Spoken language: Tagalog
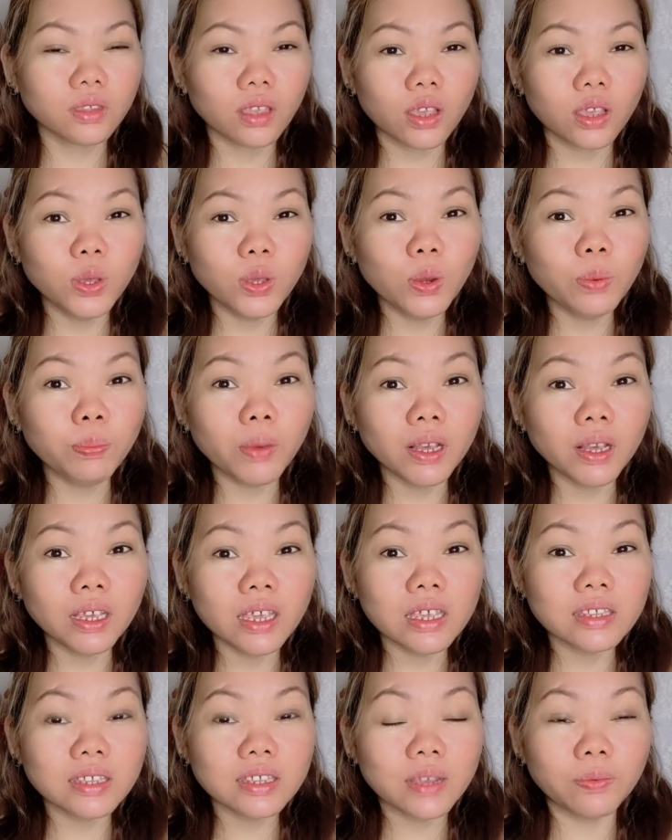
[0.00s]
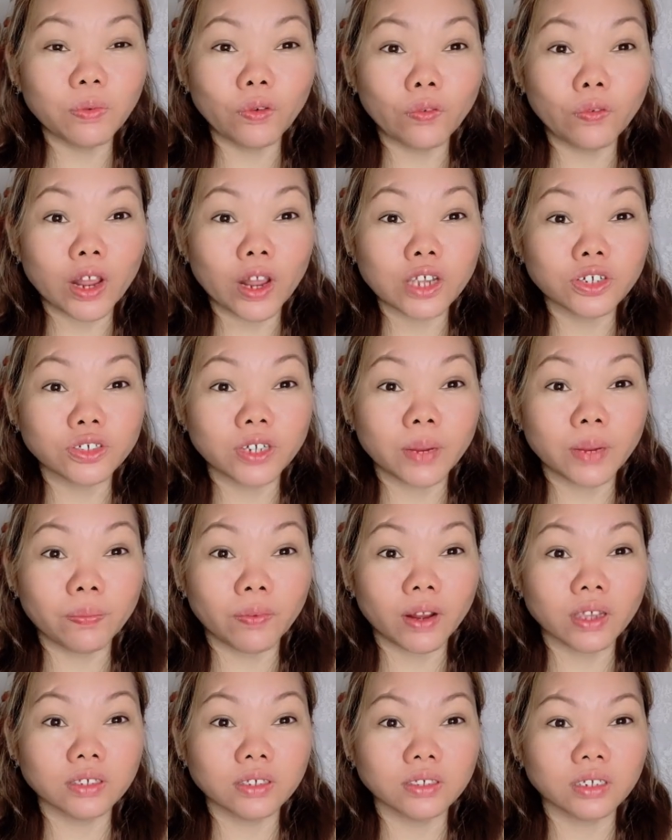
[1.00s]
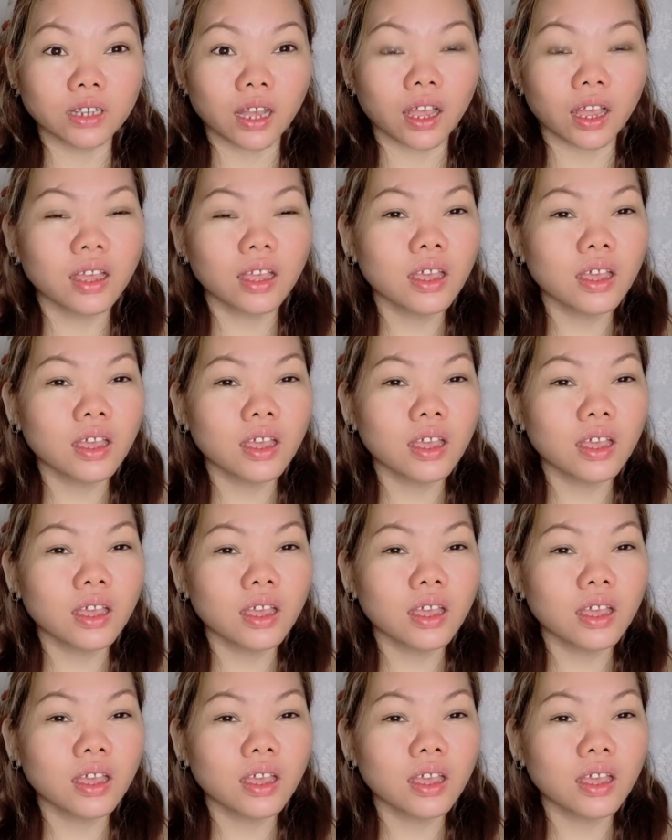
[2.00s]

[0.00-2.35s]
Eh, yung pagising mo, fresh na fresh ka.